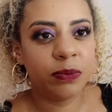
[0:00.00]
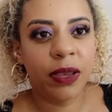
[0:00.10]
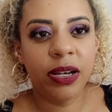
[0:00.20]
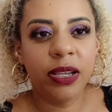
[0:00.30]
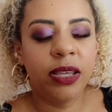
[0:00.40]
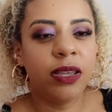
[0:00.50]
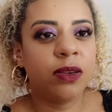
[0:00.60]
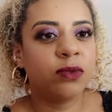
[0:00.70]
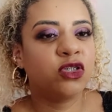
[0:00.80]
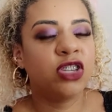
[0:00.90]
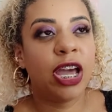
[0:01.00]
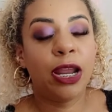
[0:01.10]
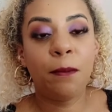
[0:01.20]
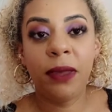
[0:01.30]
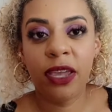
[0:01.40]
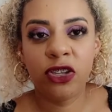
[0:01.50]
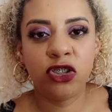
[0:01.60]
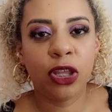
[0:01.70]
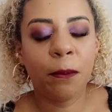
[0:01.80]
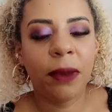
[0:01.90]
pelinhos
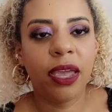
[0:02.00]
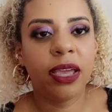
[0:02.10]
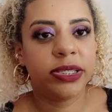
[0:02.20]
diariamente também,